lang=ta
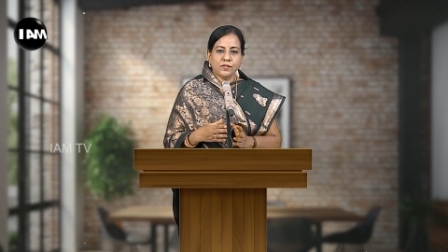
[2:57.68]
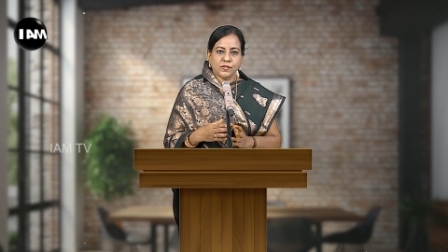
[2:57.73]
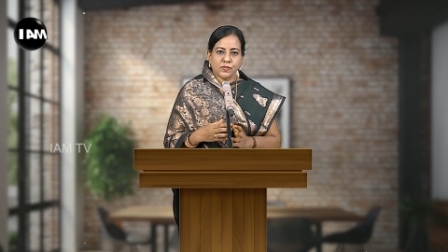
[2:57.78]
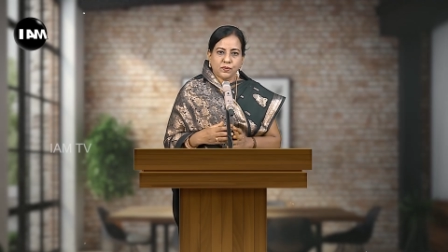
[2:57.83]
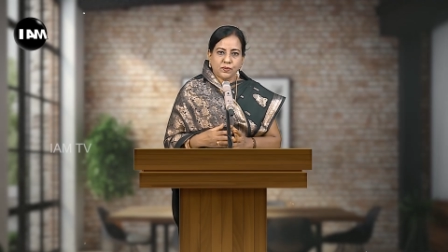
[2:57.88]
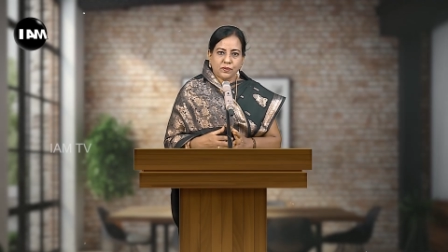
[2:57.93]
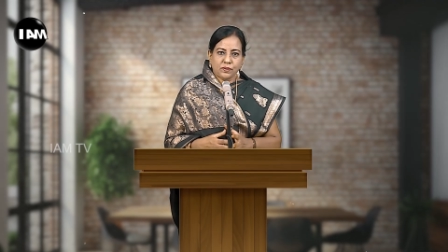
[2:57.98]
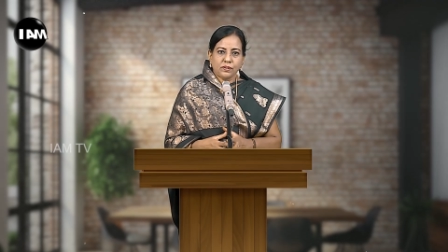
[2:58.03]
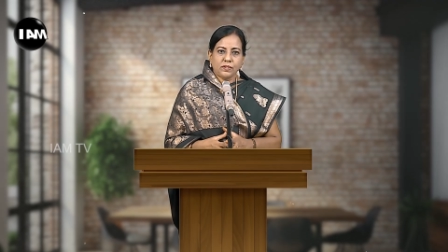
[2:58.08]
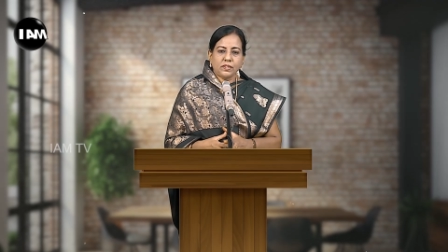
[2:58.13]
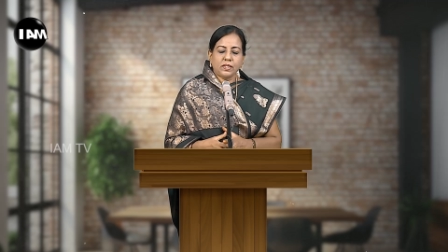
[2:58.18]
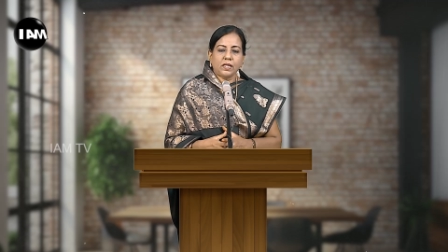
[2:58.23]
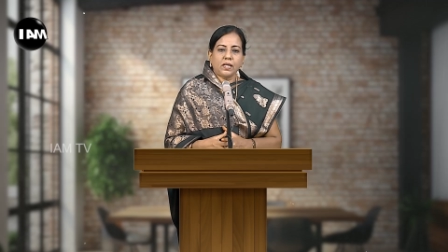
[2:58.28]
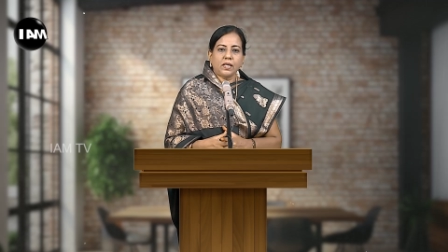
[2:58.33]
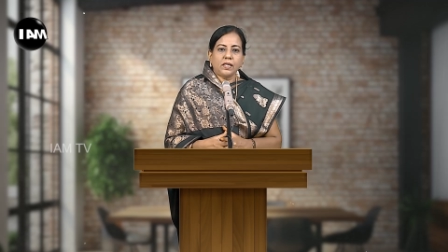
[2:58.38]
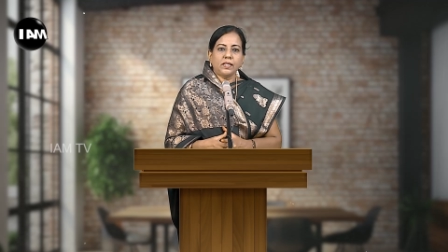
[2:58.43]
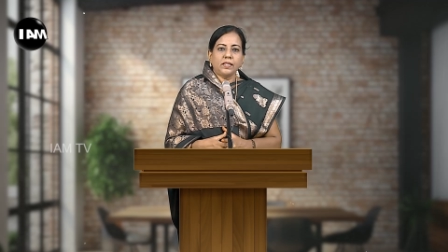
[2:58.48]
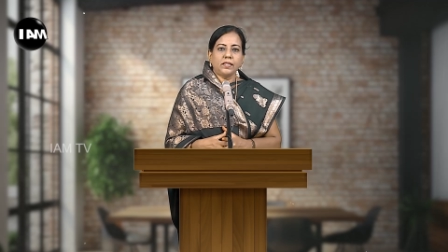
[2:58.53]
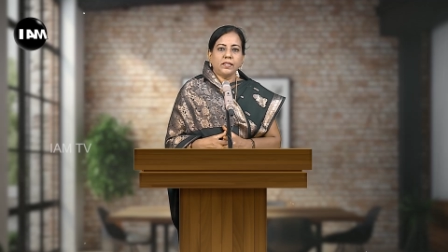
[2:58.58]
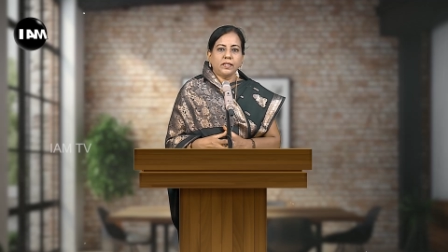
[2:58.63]

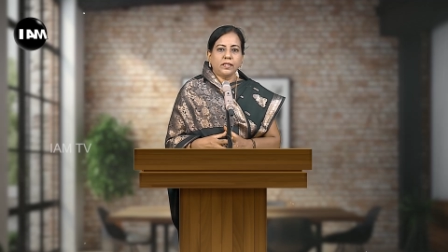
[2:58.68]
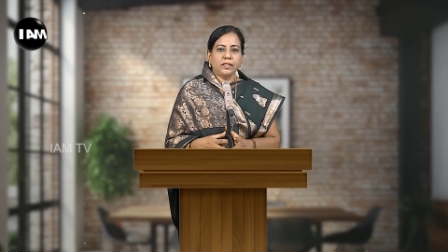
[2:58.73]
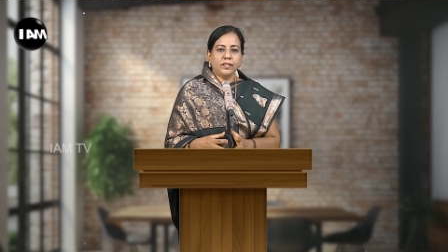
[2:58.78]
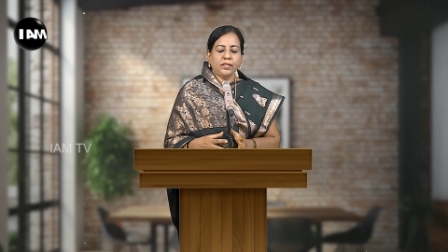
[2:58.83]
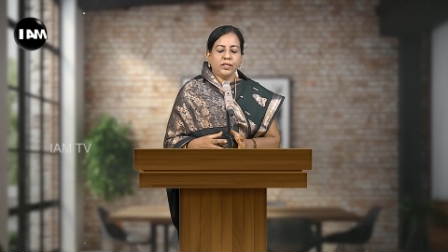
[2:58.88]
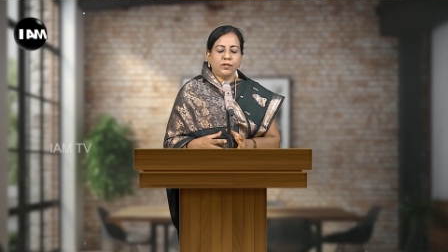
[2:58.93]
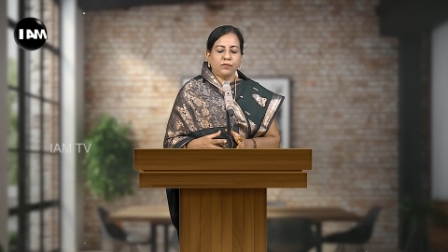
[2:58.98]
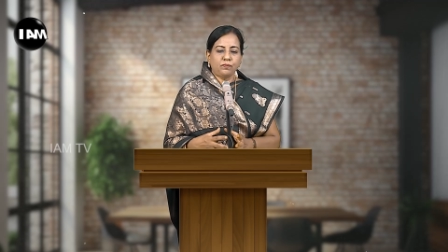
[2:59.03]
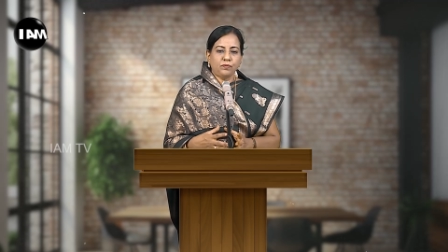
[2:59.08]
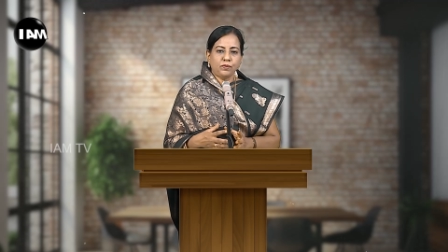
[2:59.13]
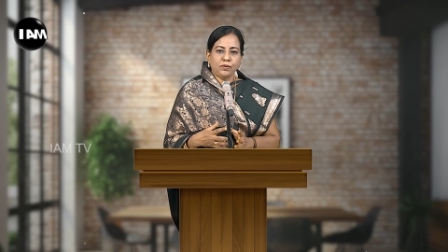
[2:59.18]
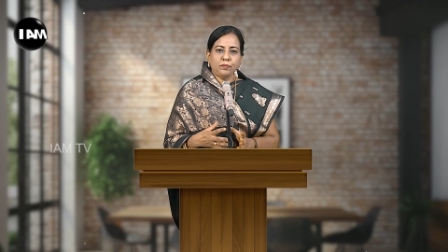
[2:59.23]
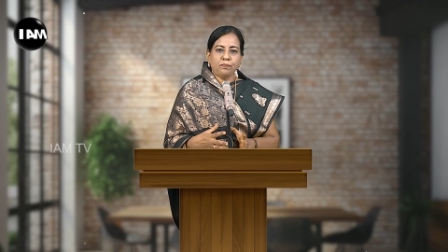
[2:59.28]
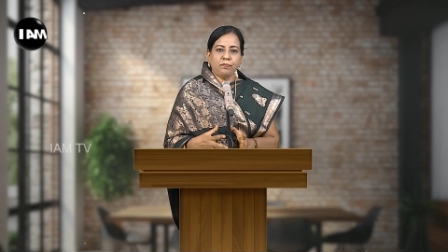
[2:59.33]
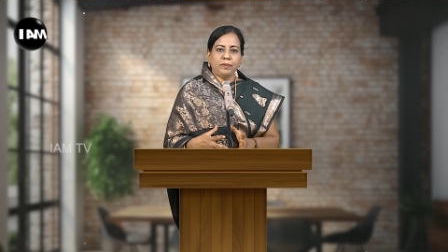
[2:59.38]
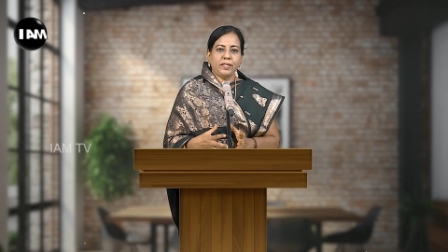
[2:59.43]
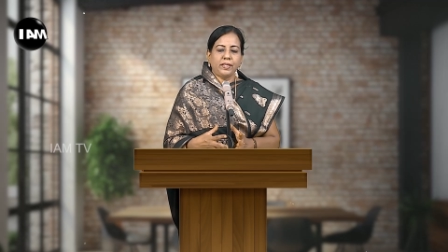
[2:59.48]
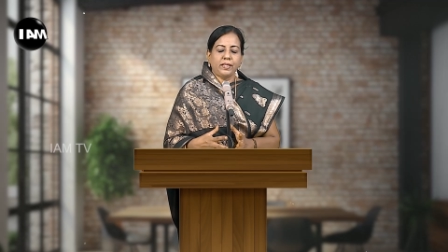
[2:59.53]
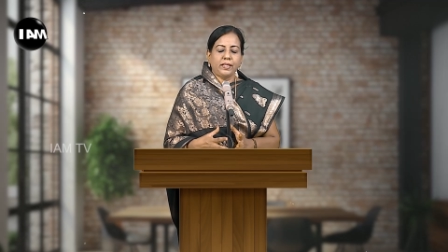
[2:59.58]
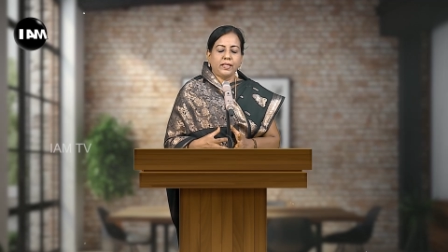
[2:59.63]
சொத்துக்காக எவ்வளோ
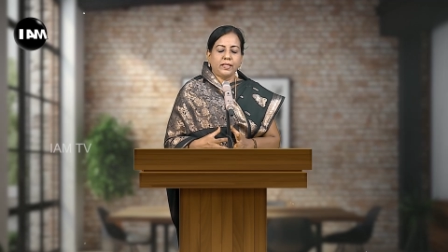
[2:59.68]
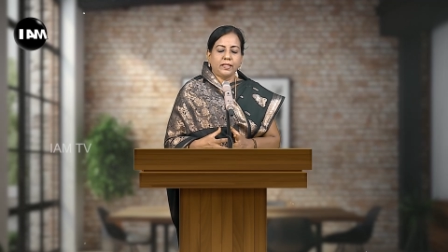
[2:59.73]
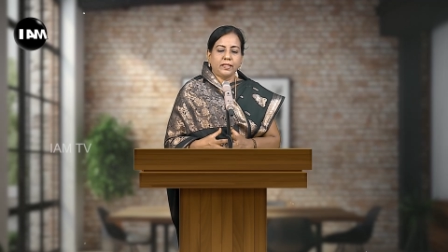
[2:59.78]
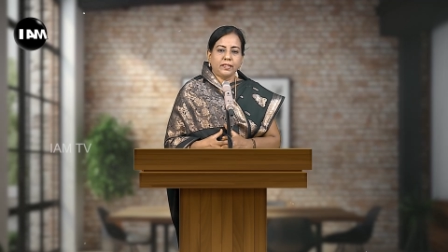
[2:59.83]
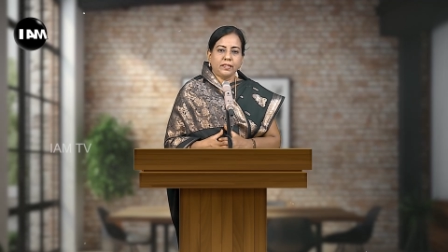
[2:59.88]
பெரிய